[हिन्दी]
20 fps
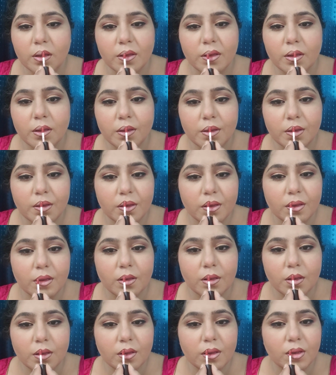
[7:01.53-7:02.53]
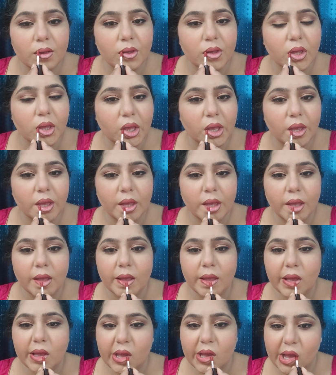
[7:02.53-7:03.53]
लगता है मैं बहुत यूज़ कर रही
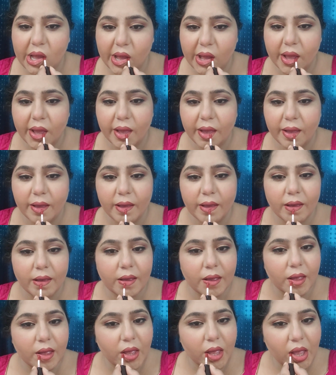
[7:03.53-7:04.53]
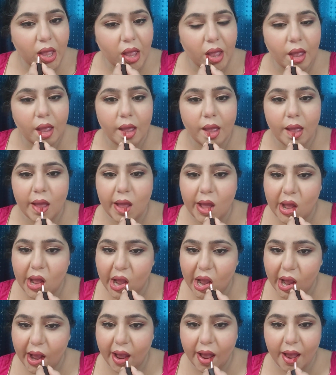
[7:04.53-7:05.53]
हूँ उसको बहुत इतना
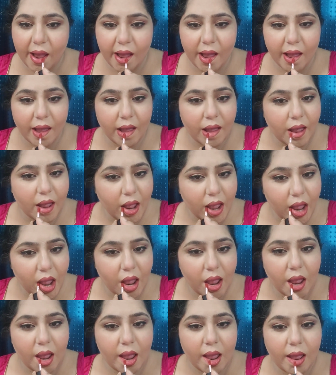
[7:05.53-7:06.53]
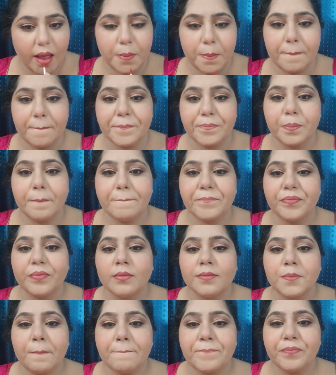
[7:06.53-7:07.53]
सुंदर कलर है मैं किसी को चाहिए हो
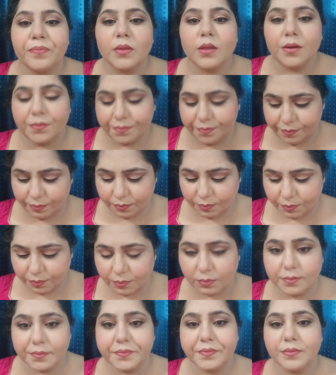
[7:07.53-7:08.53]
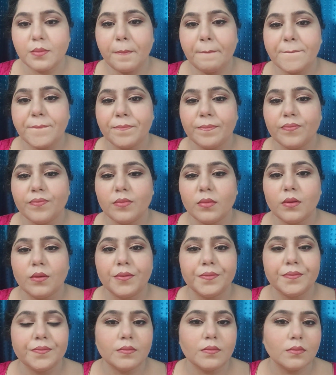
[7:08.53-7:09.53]
तो आप मुझसे कमेंट में पूछ लेना
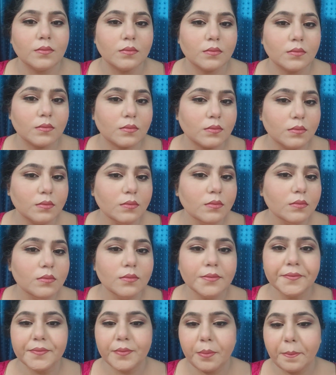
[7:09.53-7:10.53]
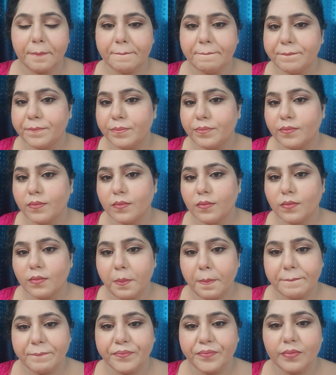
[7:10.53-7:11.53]
तो गाइस कुछ भी करने के
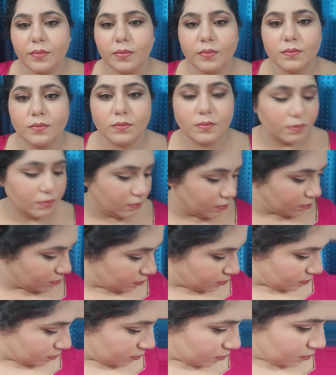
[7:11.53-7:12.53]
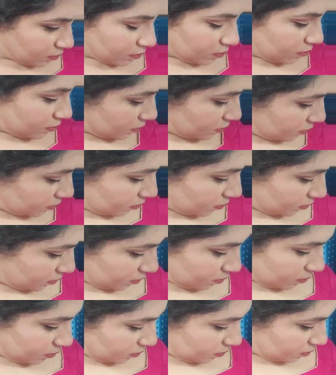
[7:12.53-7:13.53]
लिए ना थोड़ा सा मेहनत करनी
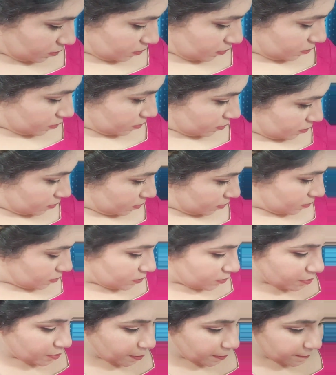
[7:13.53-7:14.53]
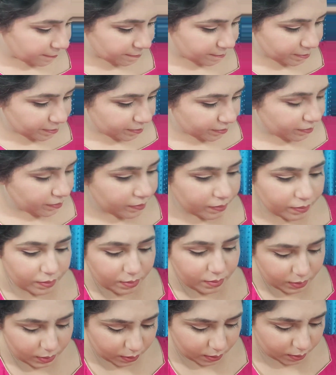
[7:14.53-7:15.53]
पड़ती है अगर आप भी
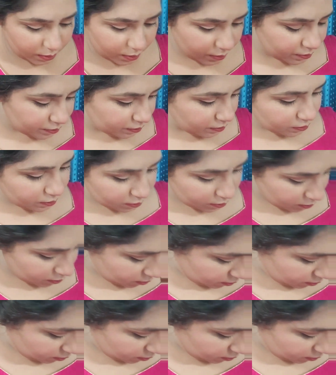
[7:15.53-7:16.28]
अच्छा मेकअप